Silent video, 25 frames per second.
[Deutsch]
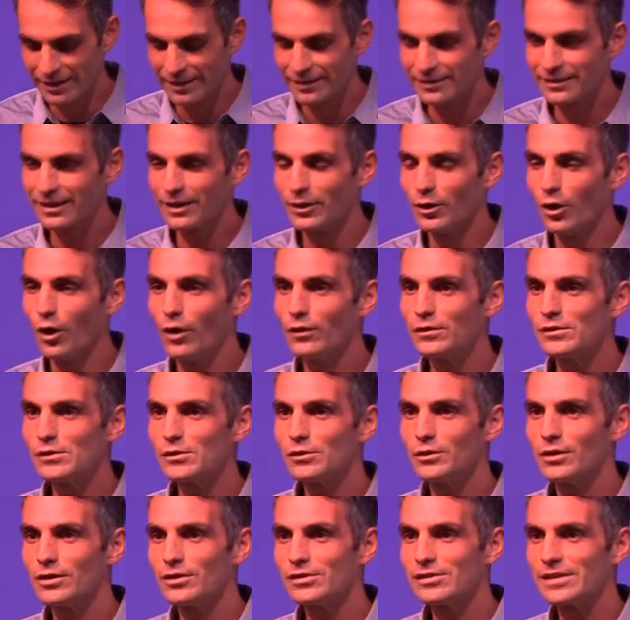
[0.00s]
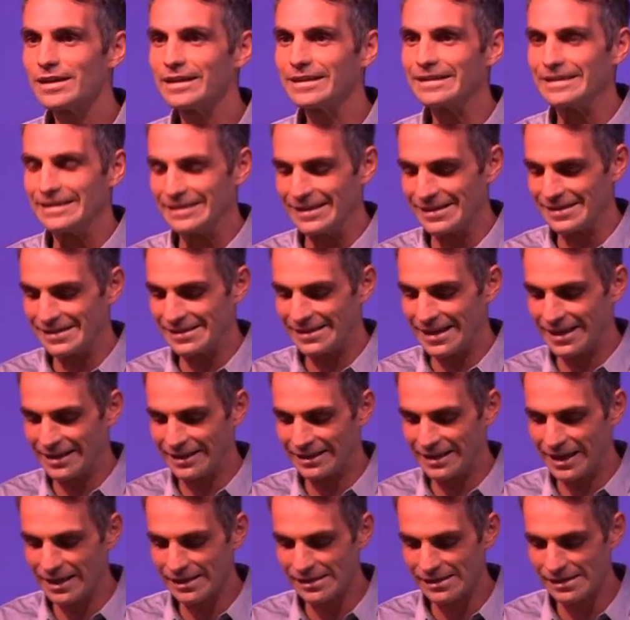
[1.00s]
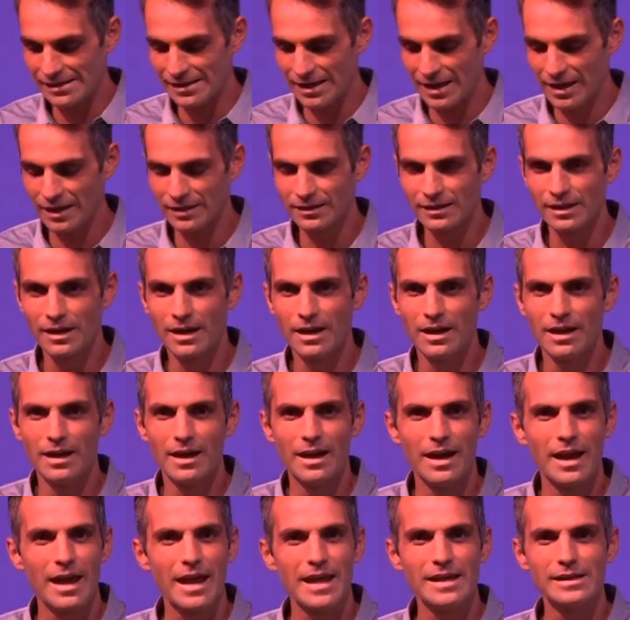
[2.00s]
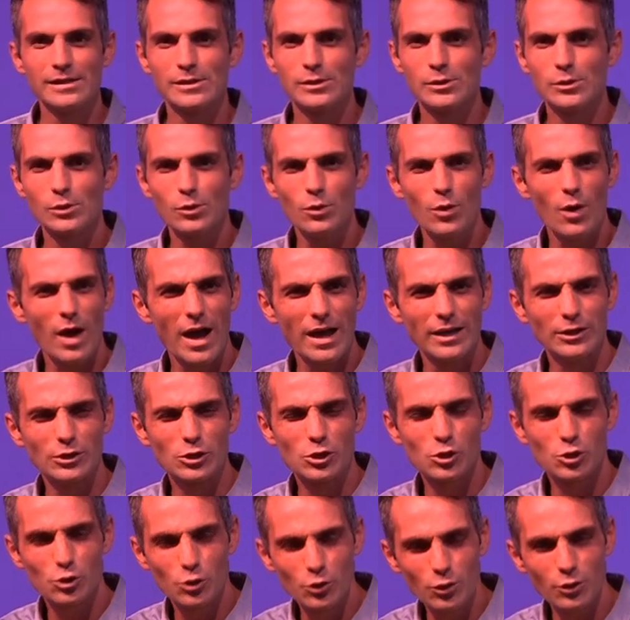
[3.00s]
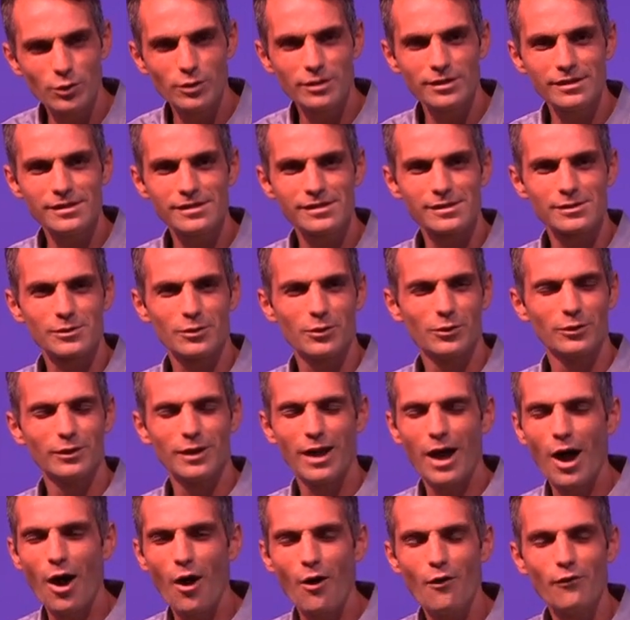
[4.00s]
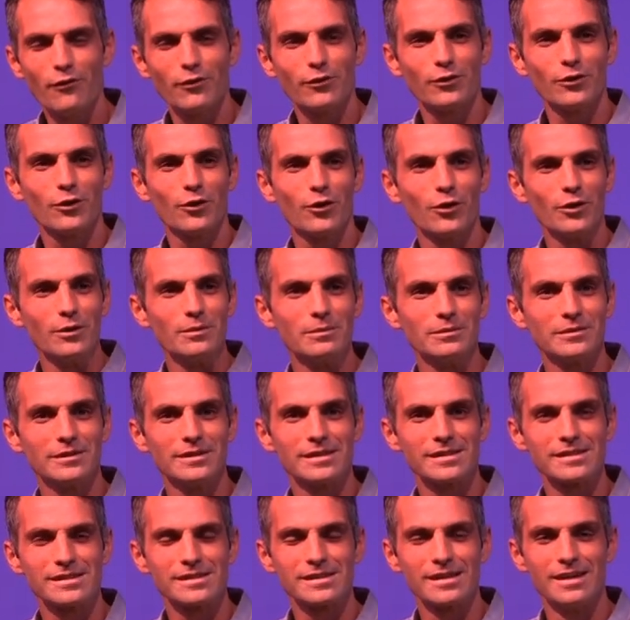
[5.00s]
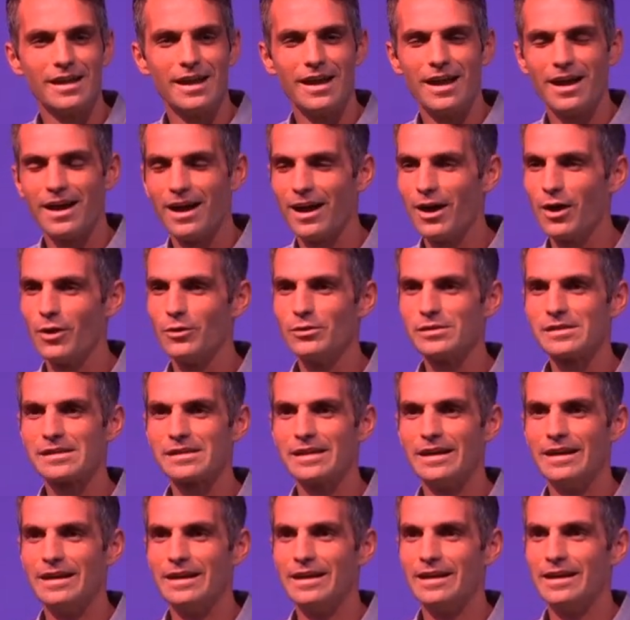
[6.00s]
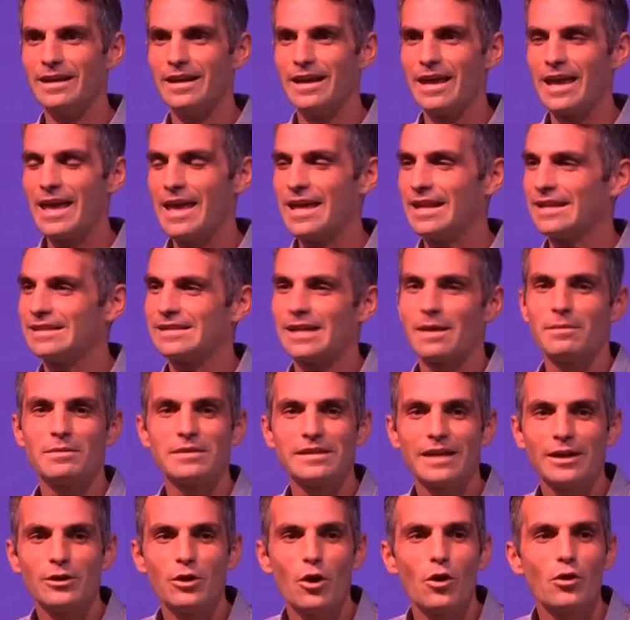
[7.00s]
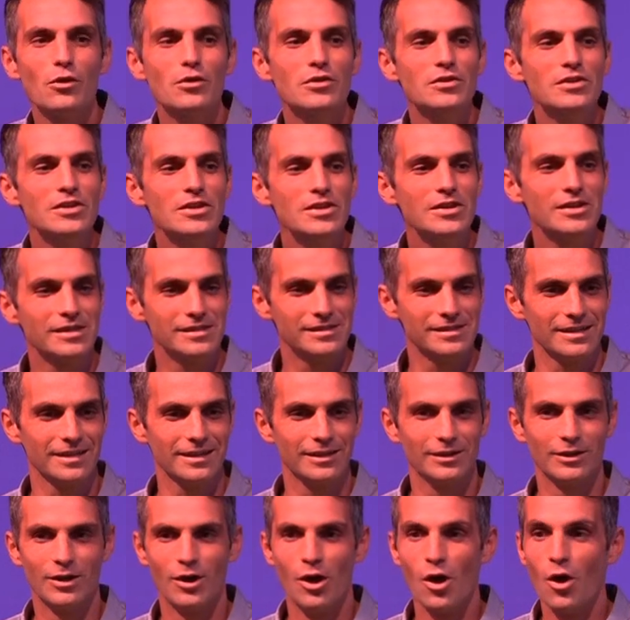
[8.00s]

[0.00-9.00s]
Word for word: dann hoffst du doch, dass dein Gast sagt, ey, so ein schönes und aufgeräumtes Haus, ey, das habe ich ja noch nie gesehen.